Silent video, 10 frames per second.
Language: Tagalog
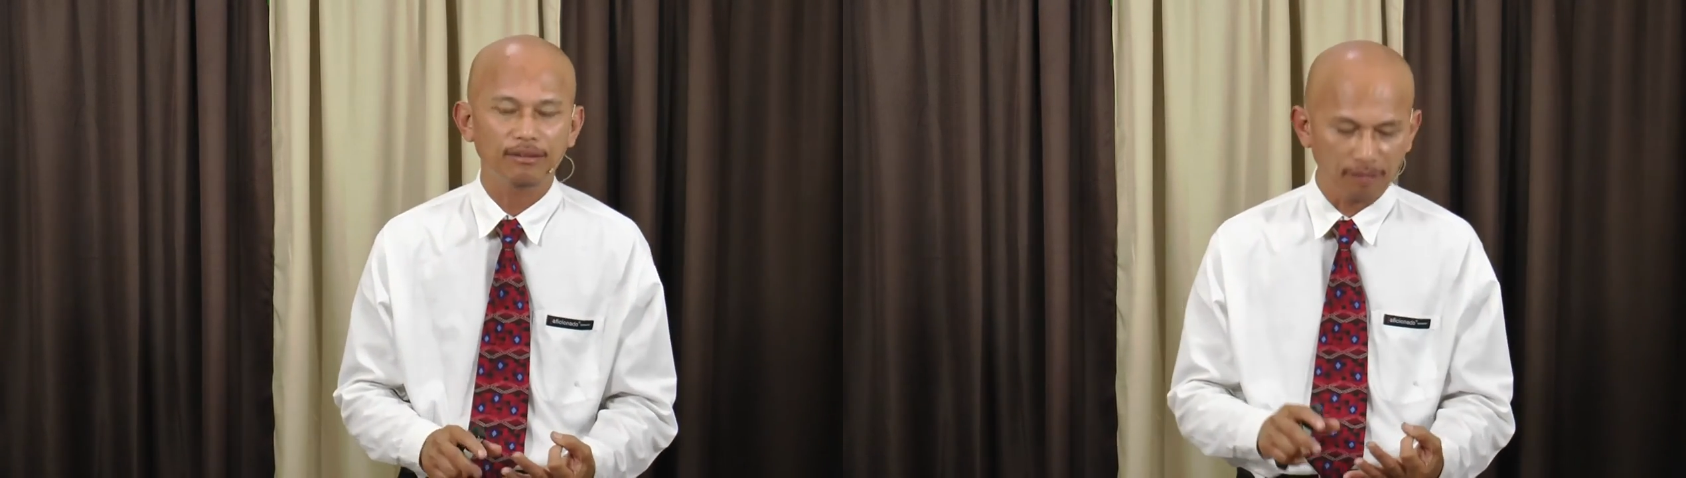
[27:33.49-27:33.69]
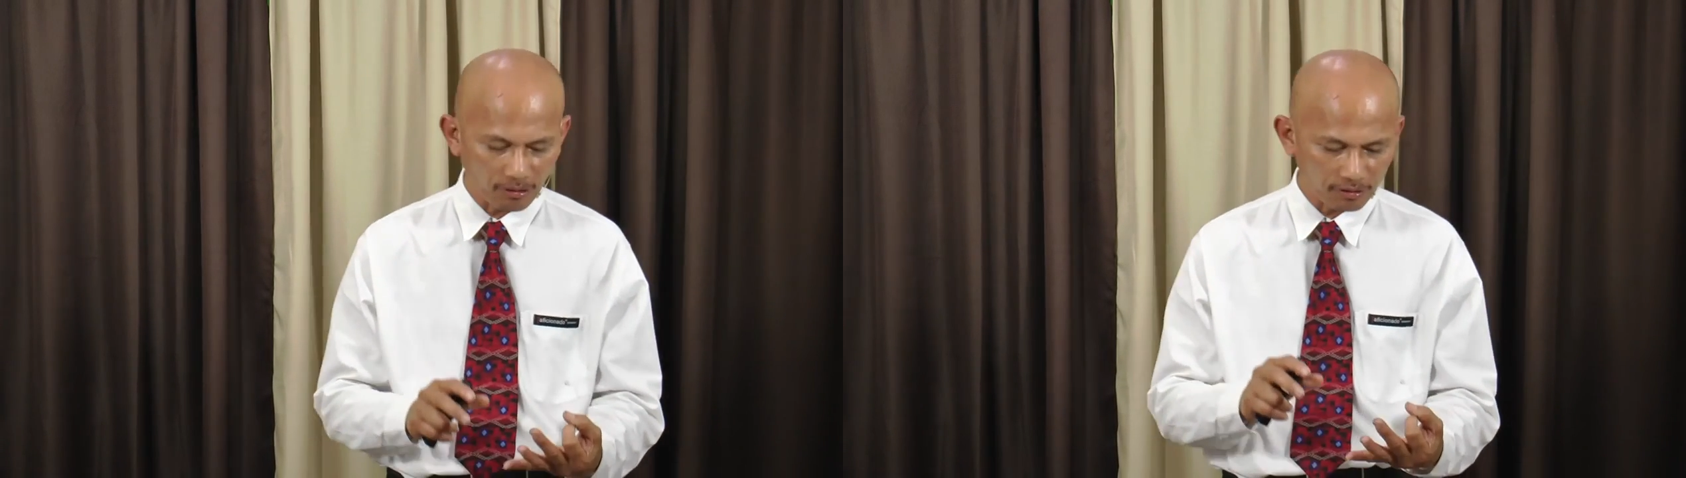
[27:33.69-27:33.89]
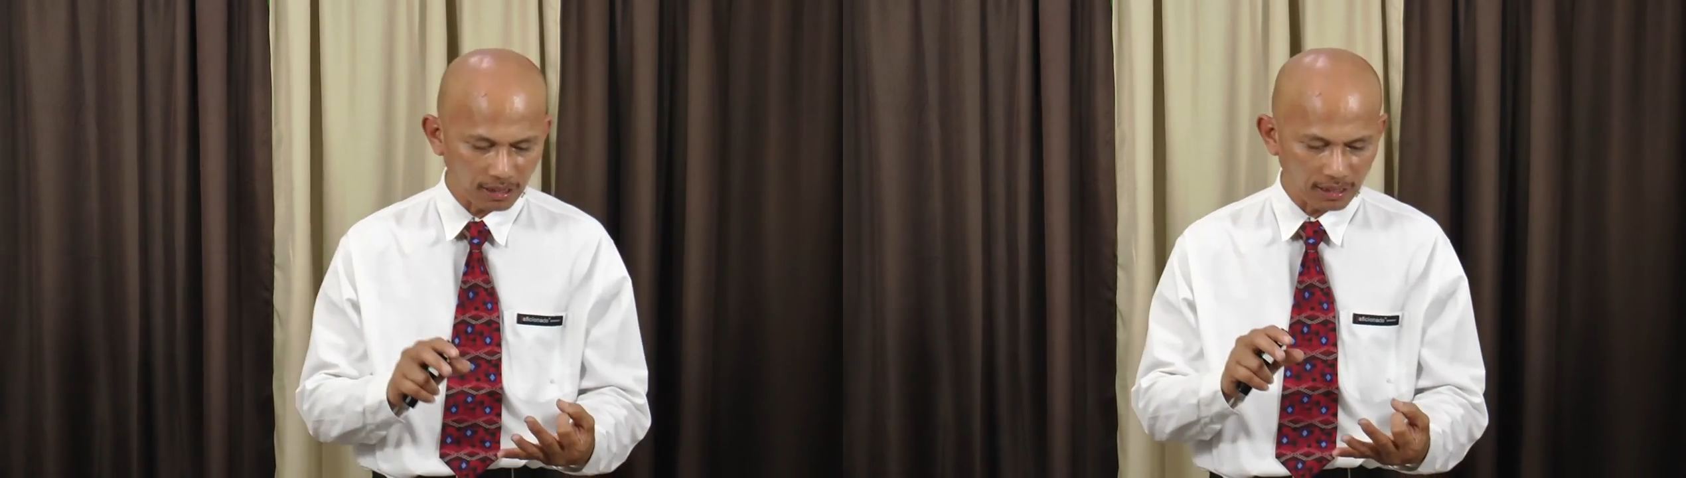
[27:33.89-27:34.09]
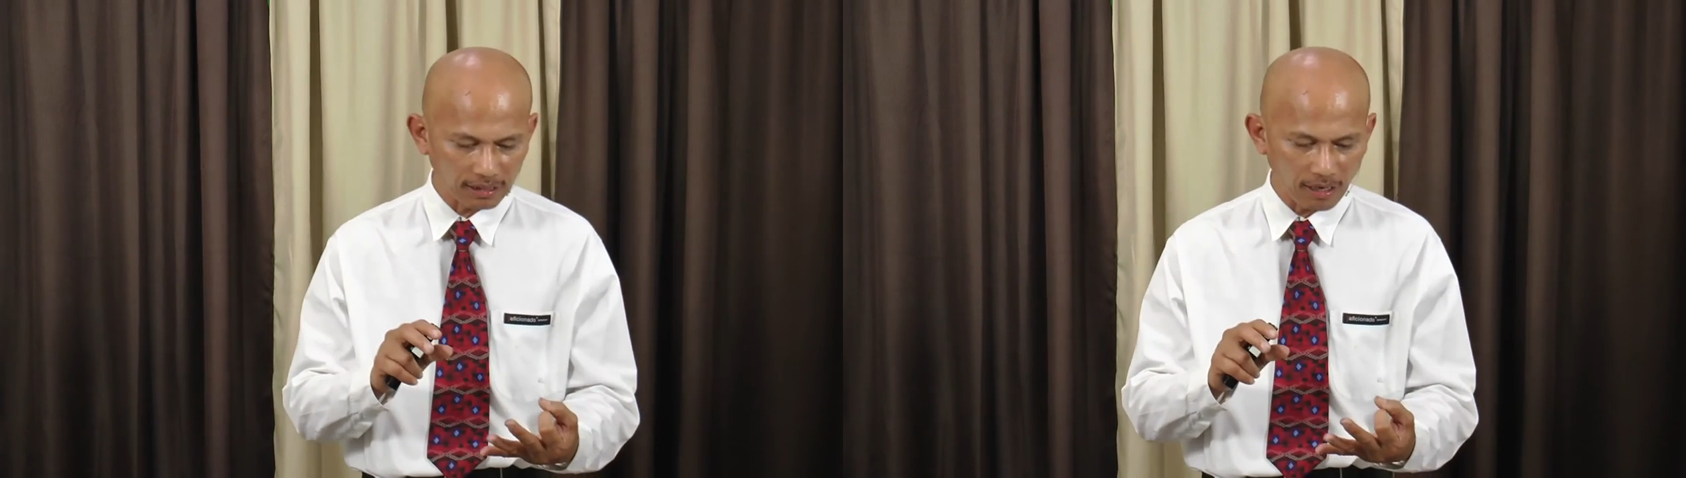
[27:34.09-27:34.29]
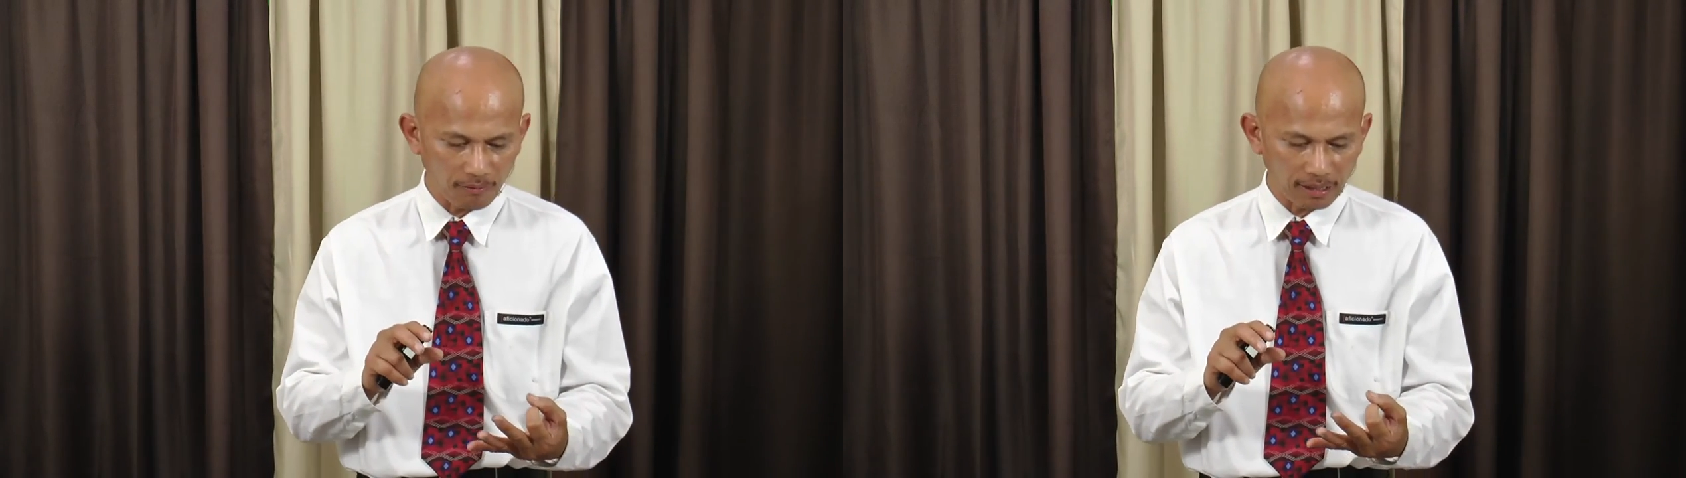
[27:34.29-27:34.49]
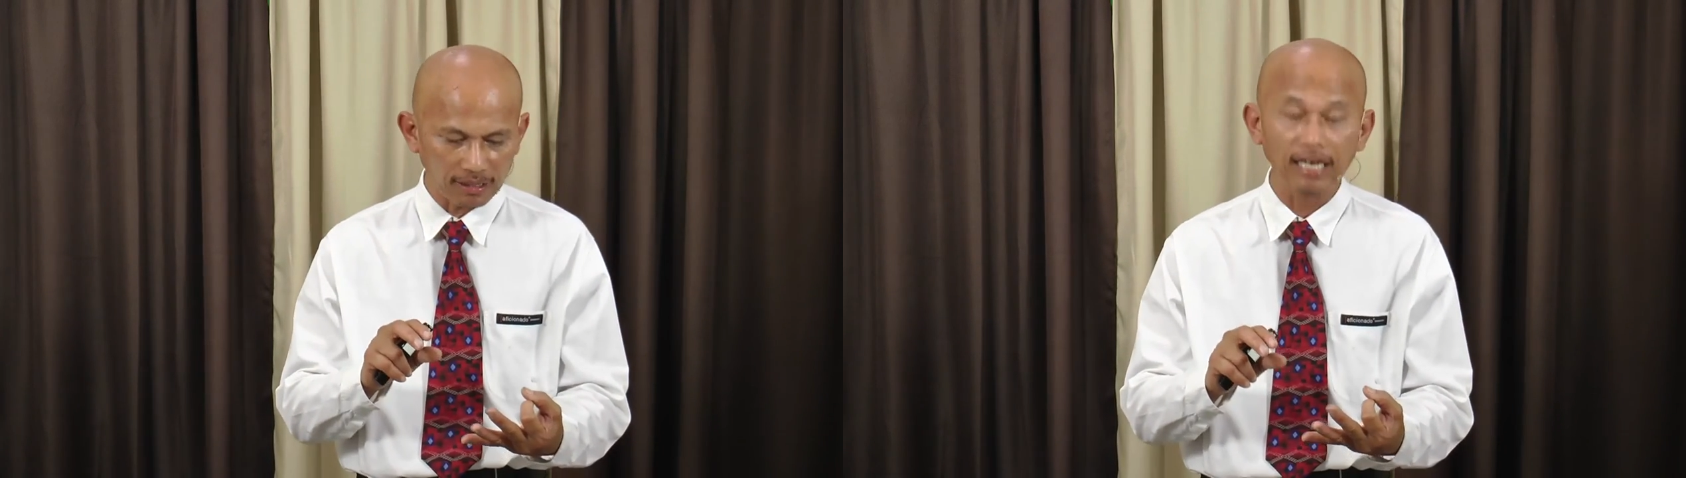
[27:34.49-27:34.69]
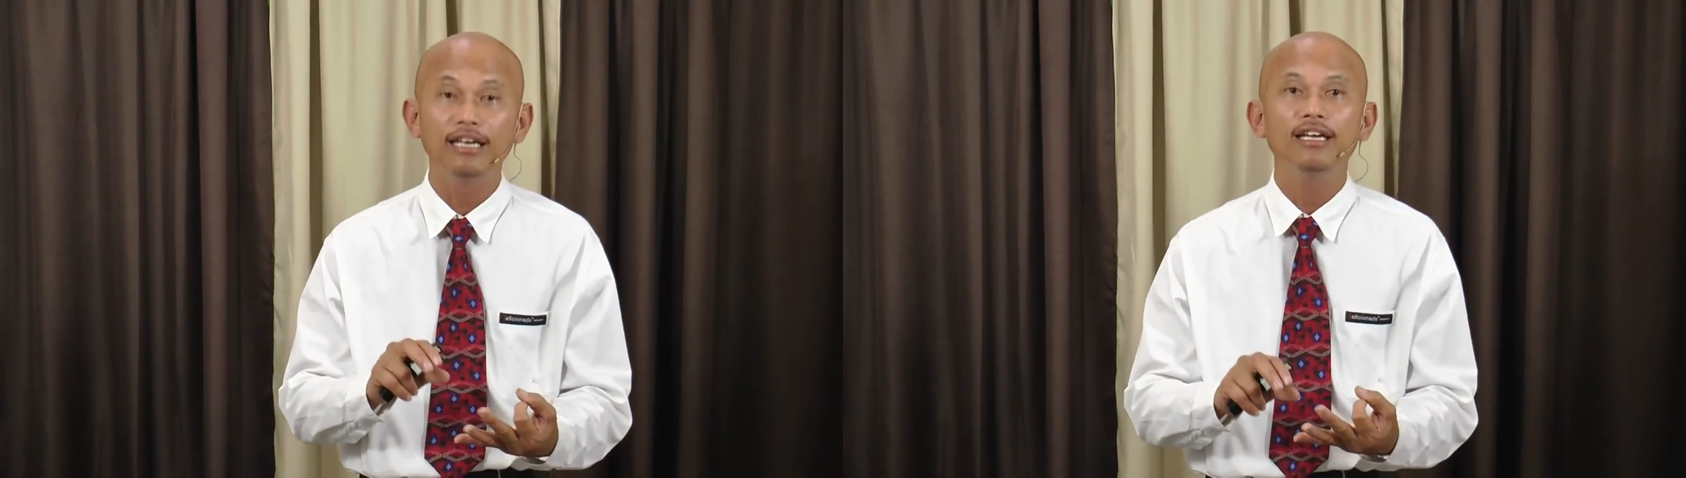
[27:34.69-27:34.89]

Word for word: Mayroong tinatawag na